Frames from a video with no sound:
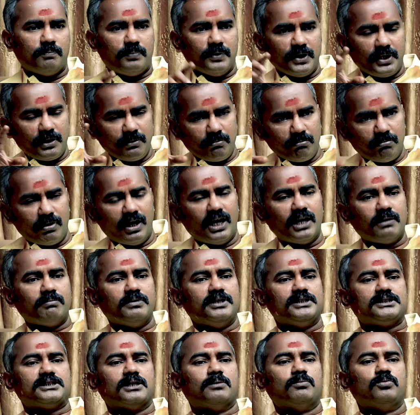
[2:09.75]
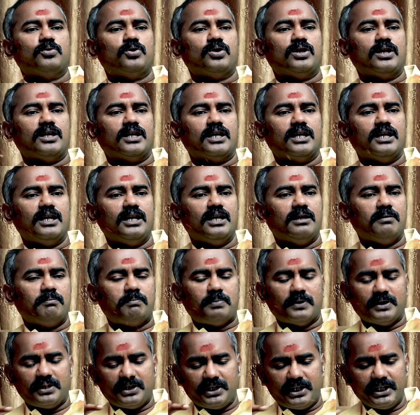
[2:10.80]
பெரும்பான்மை சமூகங்கள்
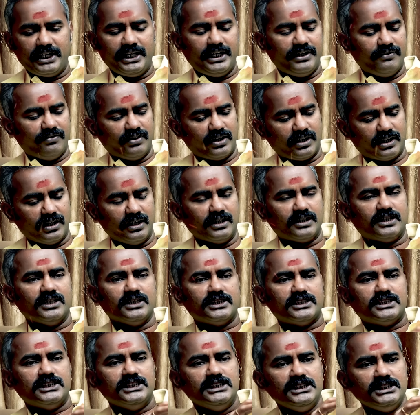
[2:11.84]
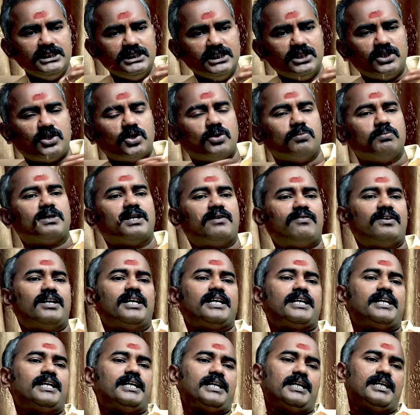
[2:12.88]
பற்றி இவர்களுக்கு கிஞ்சிற்றும்
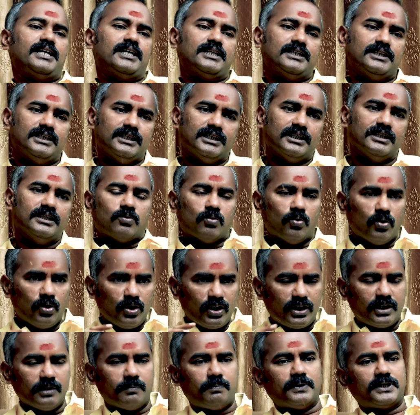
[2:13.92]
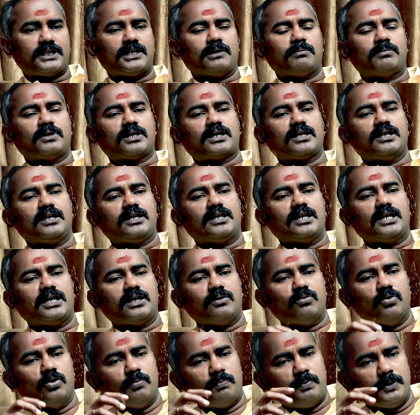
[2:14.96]
கவலை கிடையாது ஒடுக்கப்பட்ட
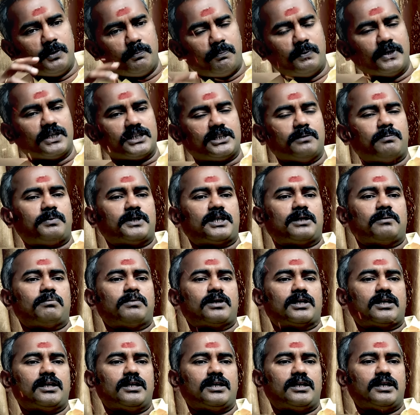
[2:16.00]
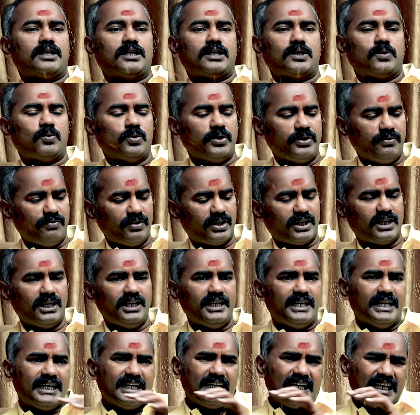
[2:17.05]
மக்களுக்காகவோ பிற்படுத்தப்பட்ட மக்களுக்காகவோ இவர்கள்
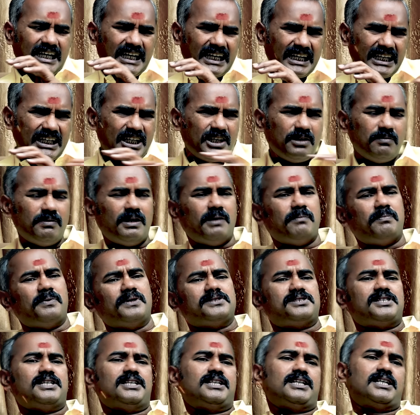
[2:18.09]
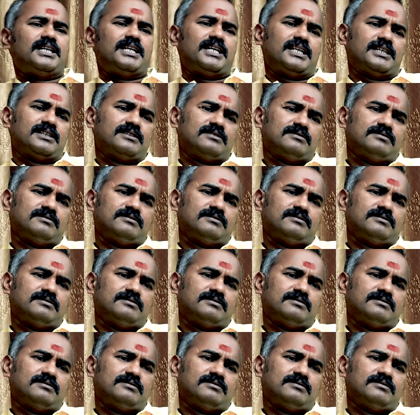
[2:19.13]
என்றைக்குமே பேசியது கிடையாது